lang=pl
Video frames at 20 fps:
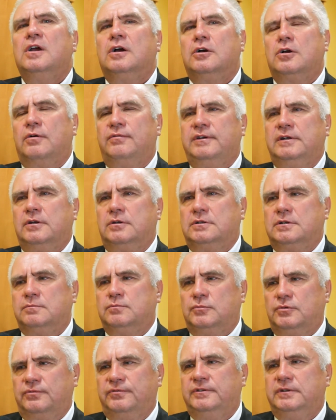Gowin o tym
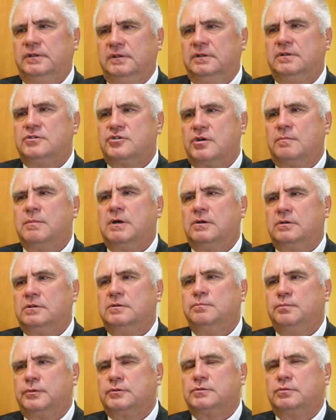mówi, trzeba o
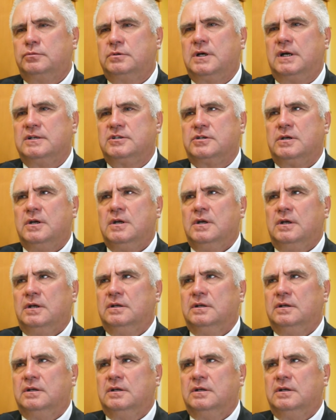tym posłuchać,